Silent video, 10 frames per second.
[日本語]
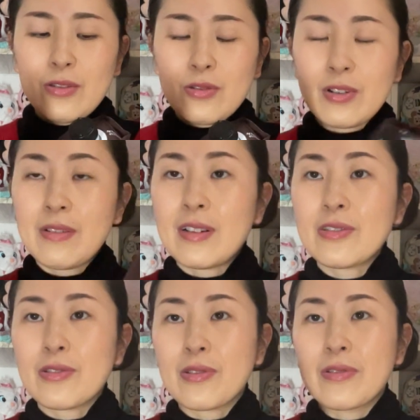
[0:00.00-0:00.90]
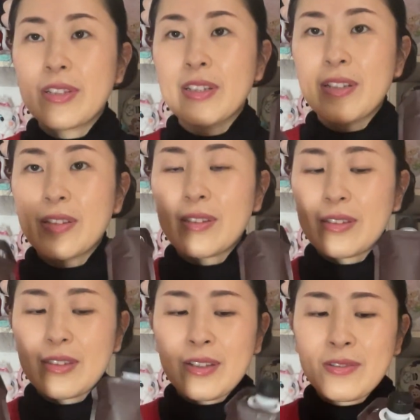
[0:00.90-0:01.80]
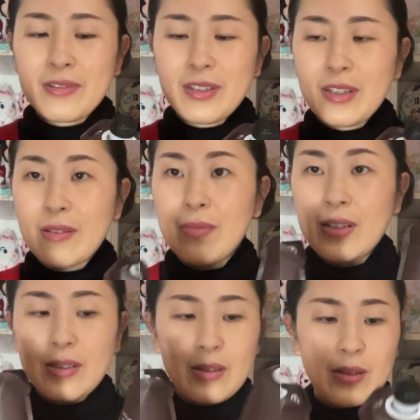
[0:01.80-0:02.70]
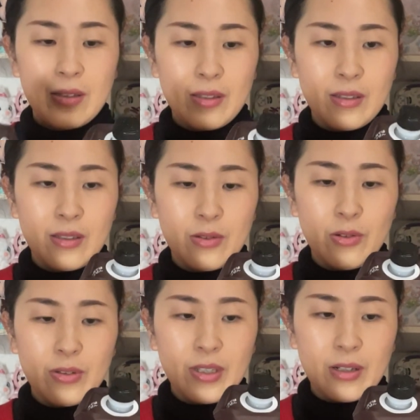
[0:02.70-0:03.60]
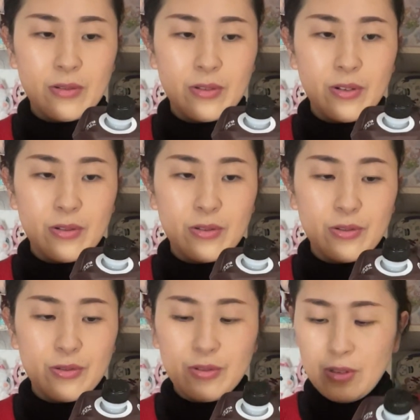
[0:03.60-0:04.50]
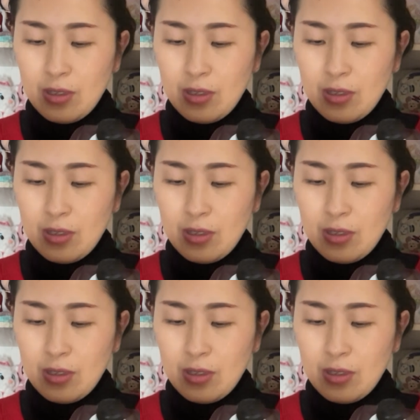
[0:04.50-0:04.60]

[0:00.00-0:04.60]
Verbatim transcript: それはちょっと売り切れてたのでまあ440